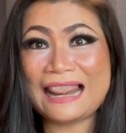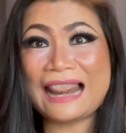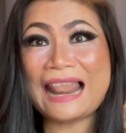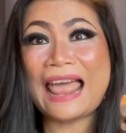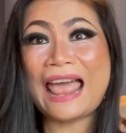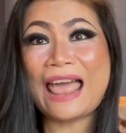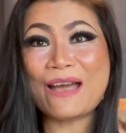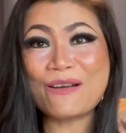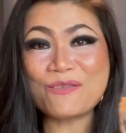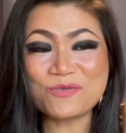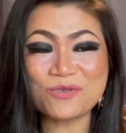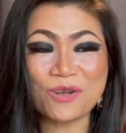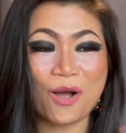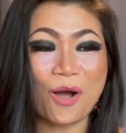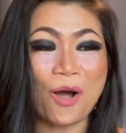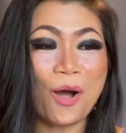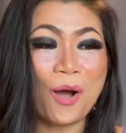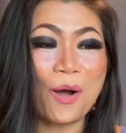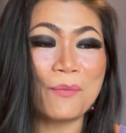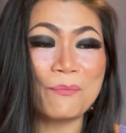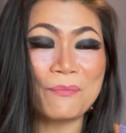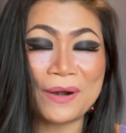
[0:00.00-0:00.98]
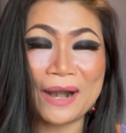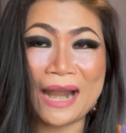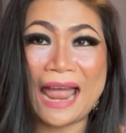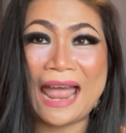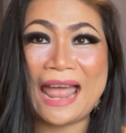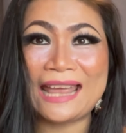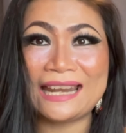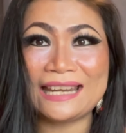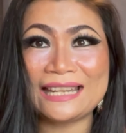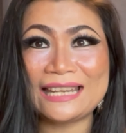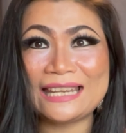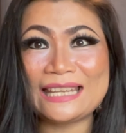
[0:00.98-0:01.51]
แล้วก็แบร
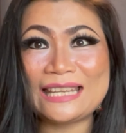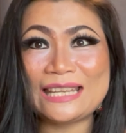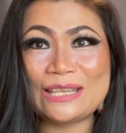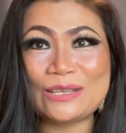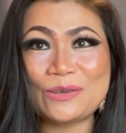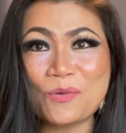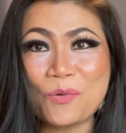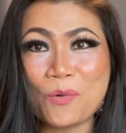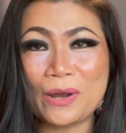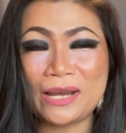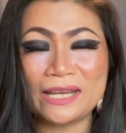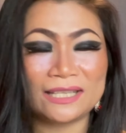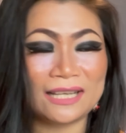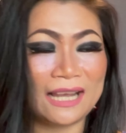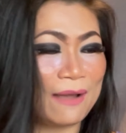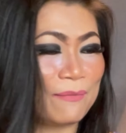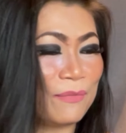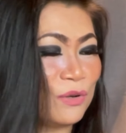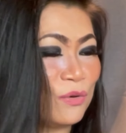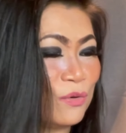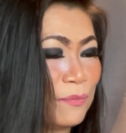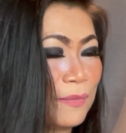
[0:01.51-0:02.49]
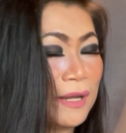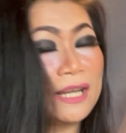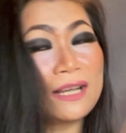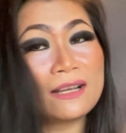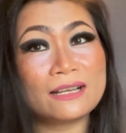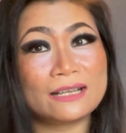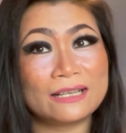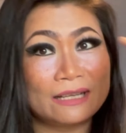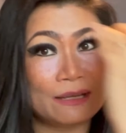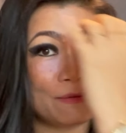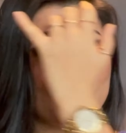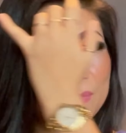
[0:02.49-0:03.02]
นด์นี้ด้วยนะคะแม่นุชไม่
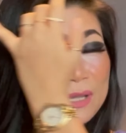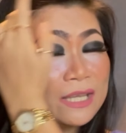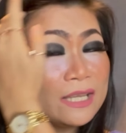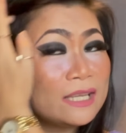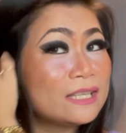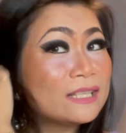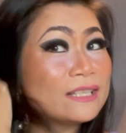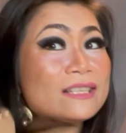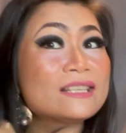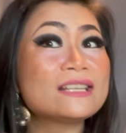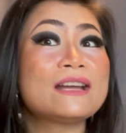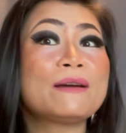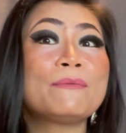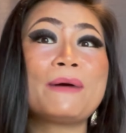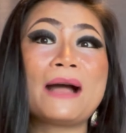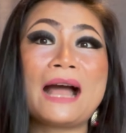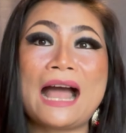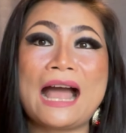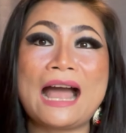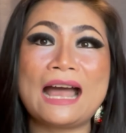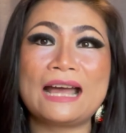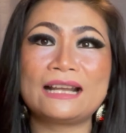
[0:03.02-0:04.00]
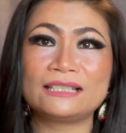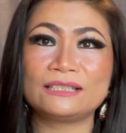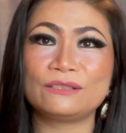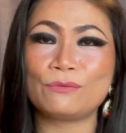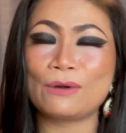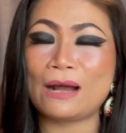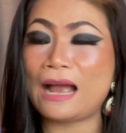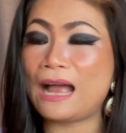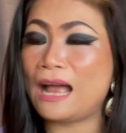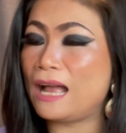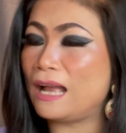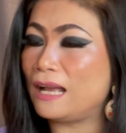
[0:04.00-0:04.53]
เคยมีเสื้อผ้าหรือ
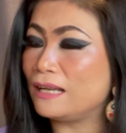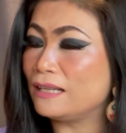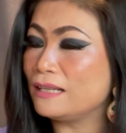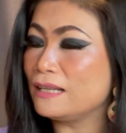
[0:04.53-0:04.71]
ว่า